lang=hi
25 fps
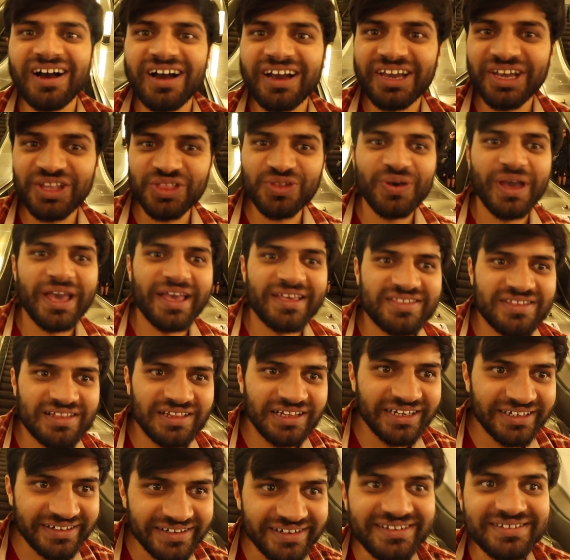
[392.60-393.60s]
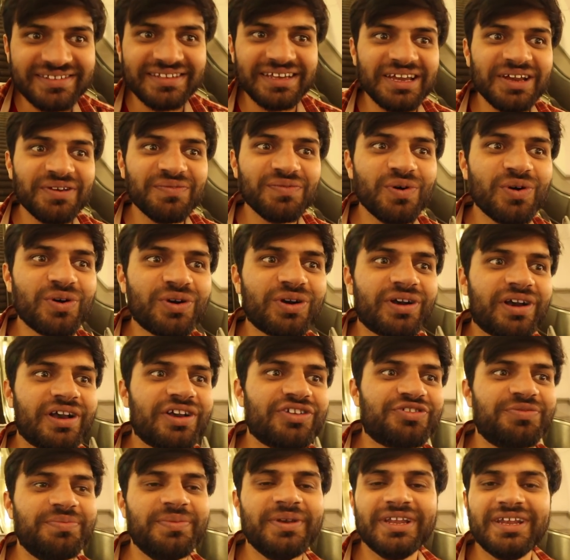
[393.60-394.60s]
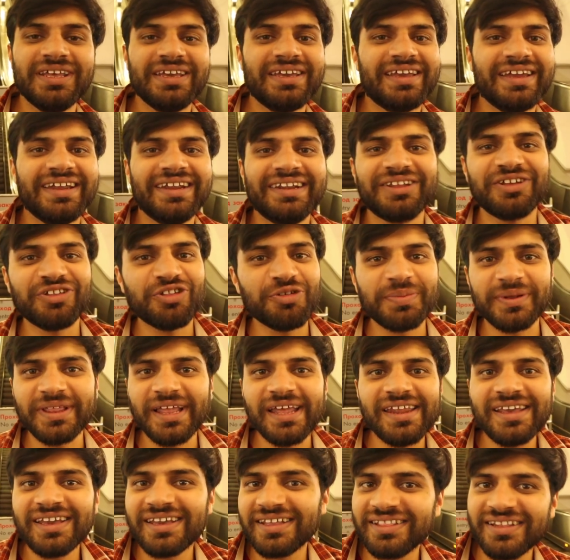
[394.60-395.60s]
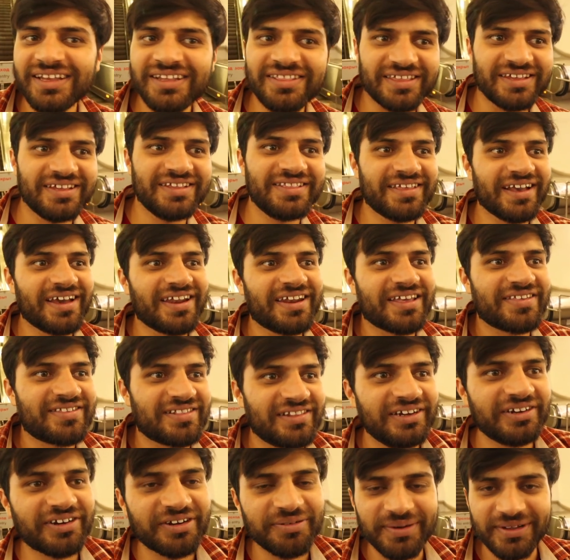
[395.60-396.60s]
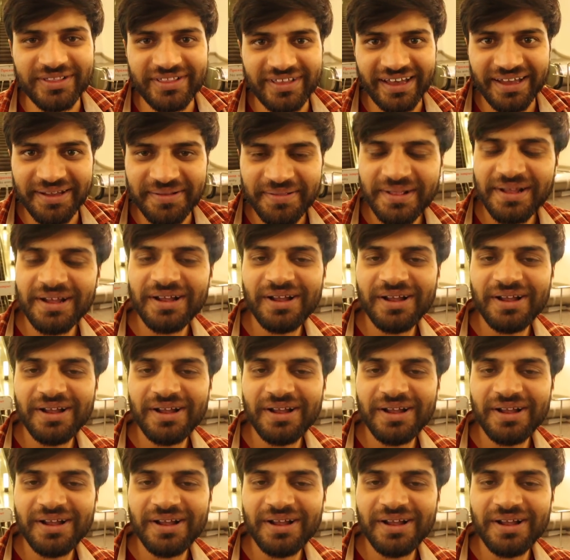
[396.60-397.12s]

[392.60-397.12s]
यहाँ के जो एस्केलेटर्स हैं वो कश्मीरी गेट के तो पता नहीं कितने तीन चार एस्केलेटर बन जाएँ